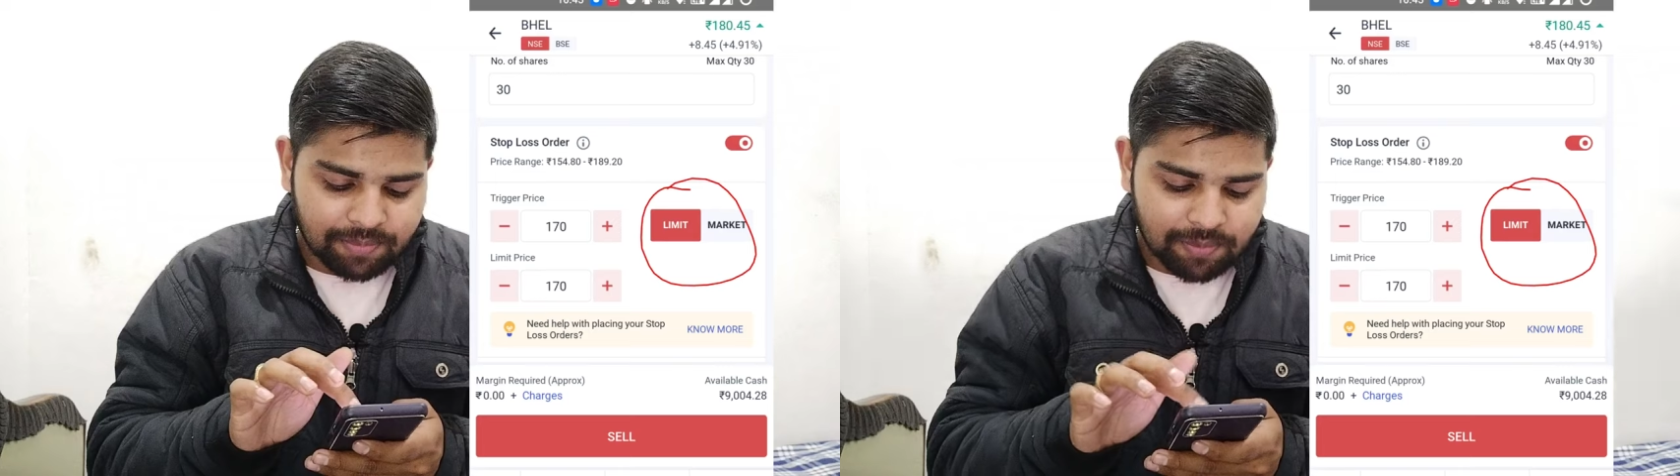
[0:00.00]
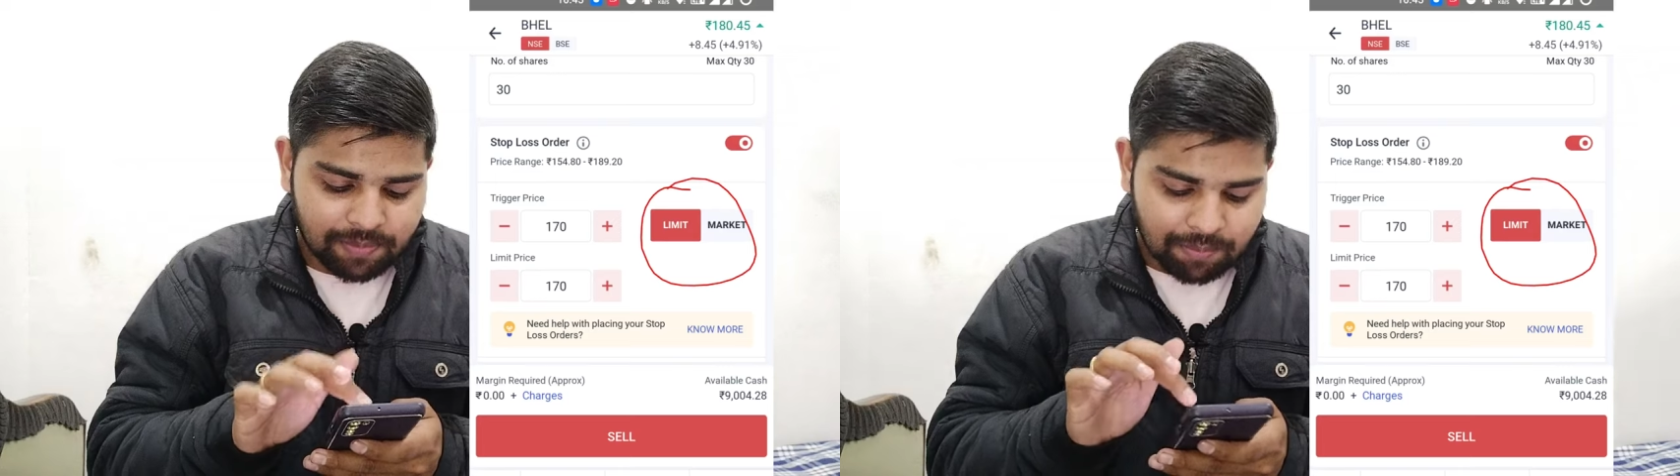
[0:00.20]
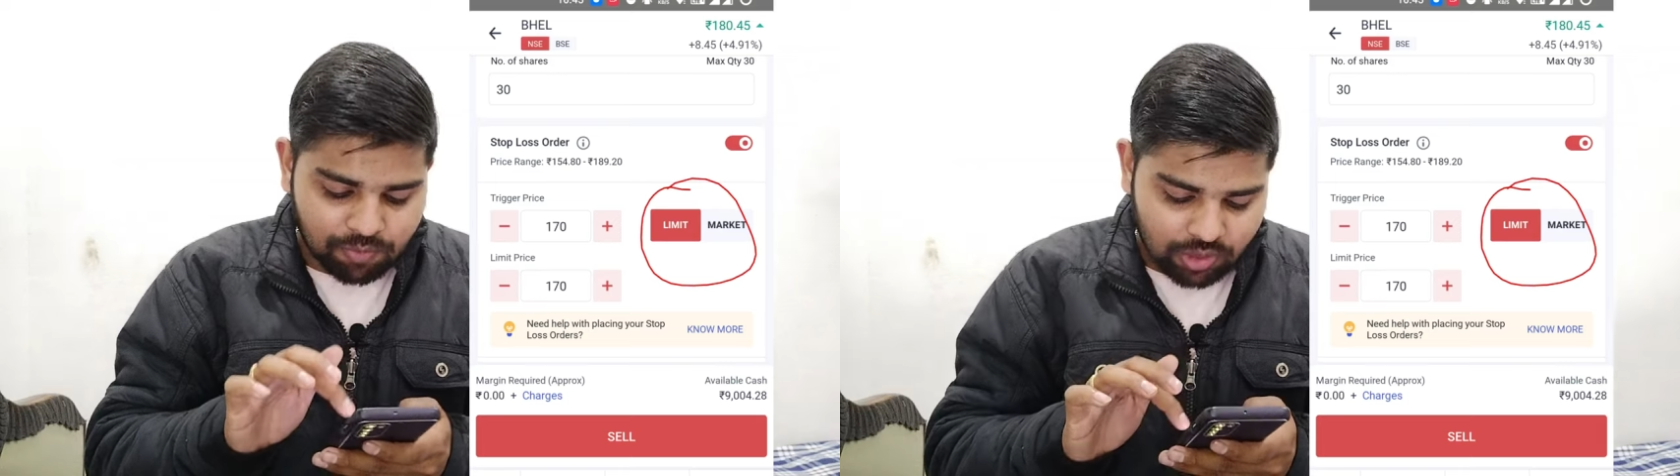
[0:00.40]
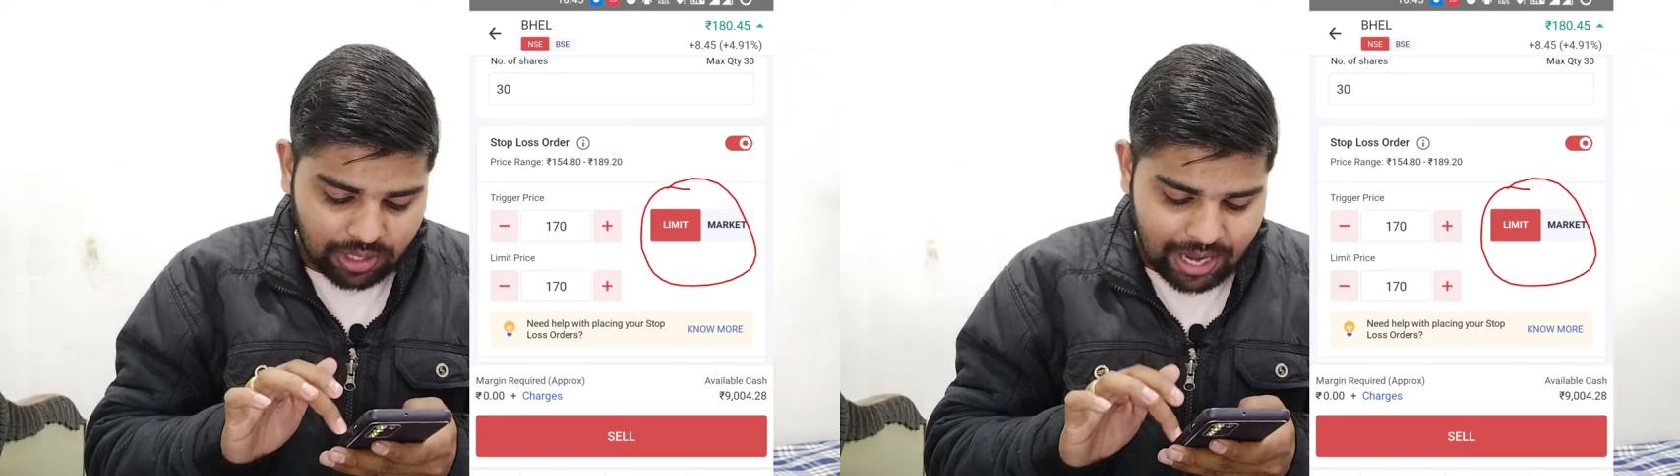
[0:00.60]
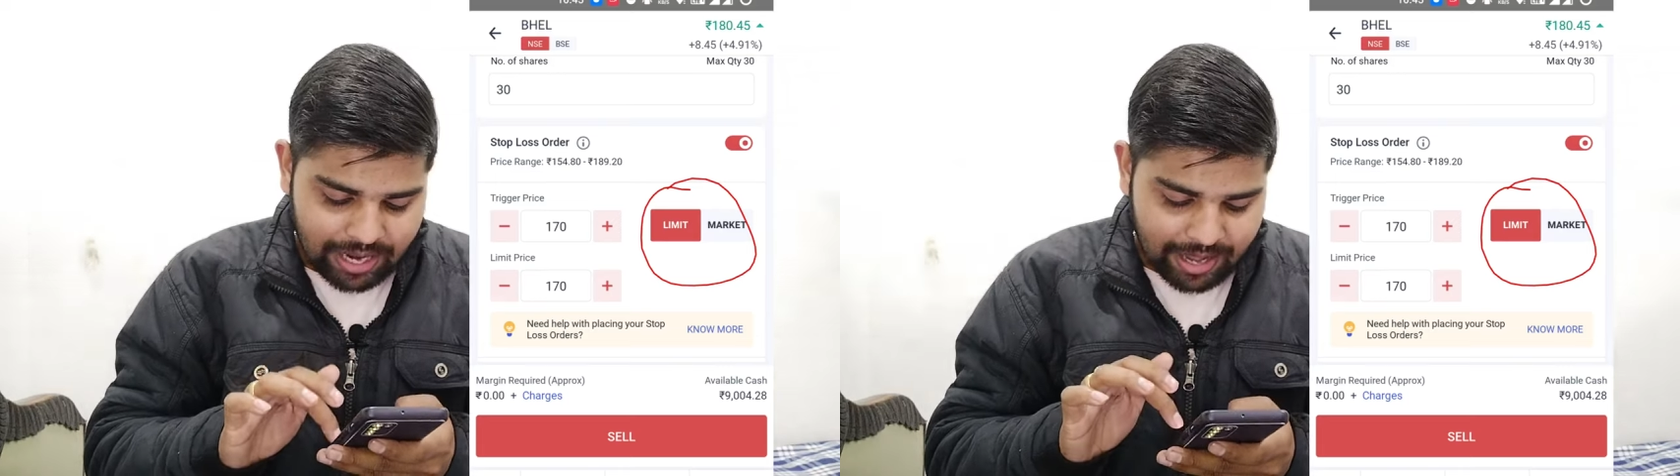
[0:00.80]
लिमिट में आपको
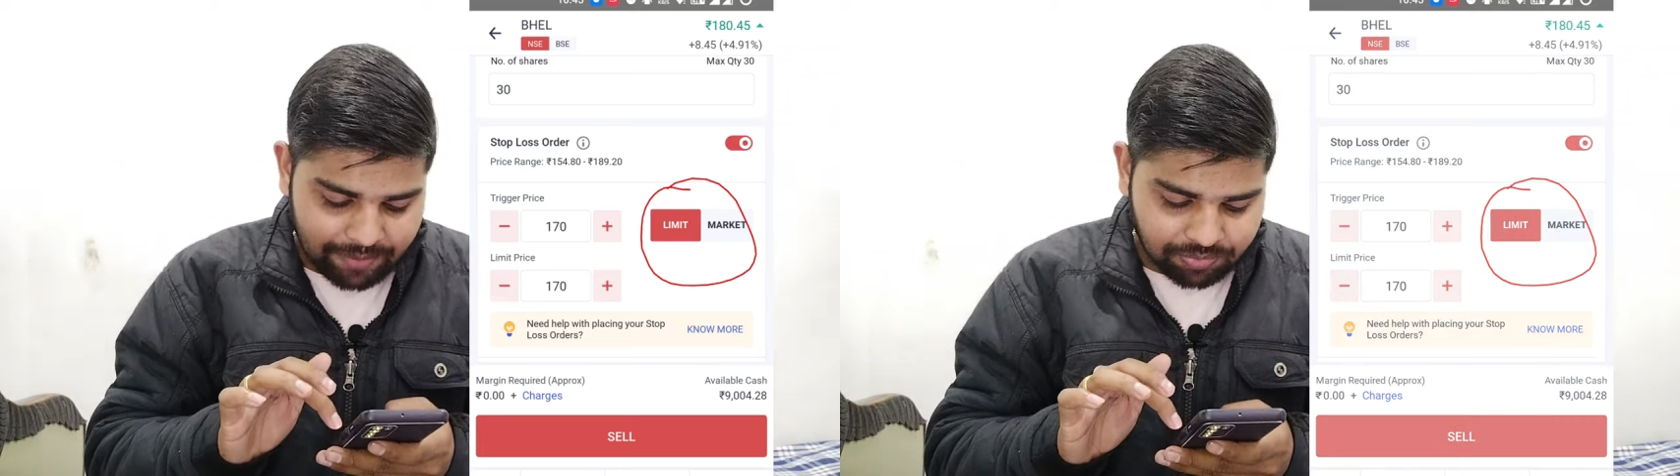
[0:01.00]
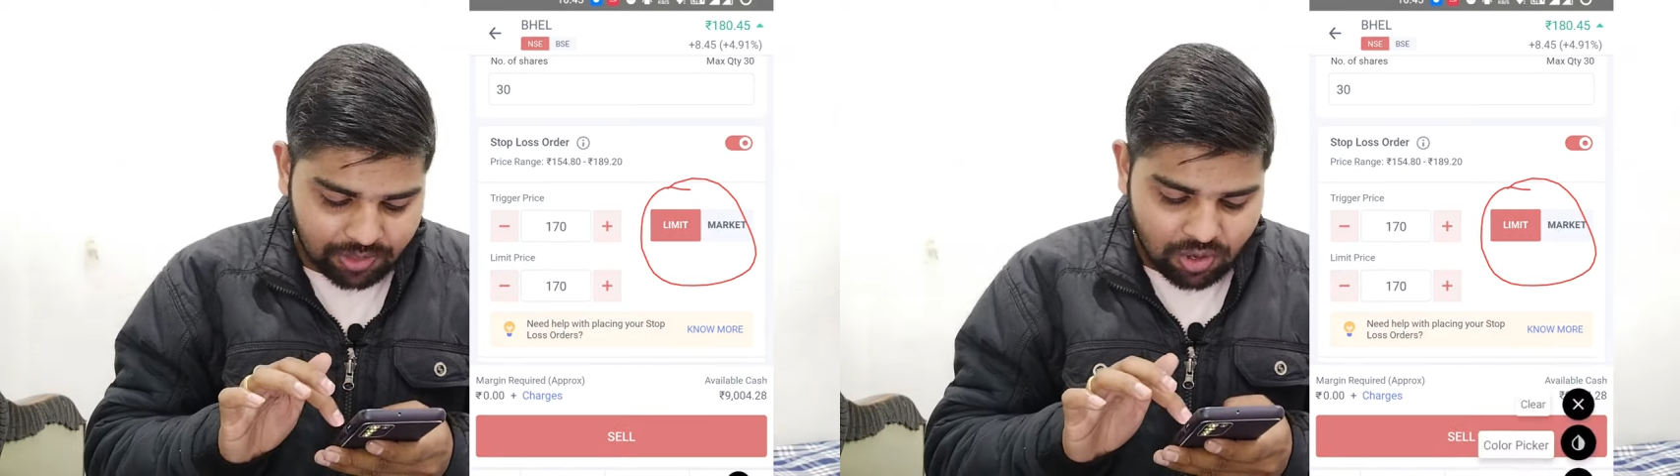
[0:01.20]
लगाना है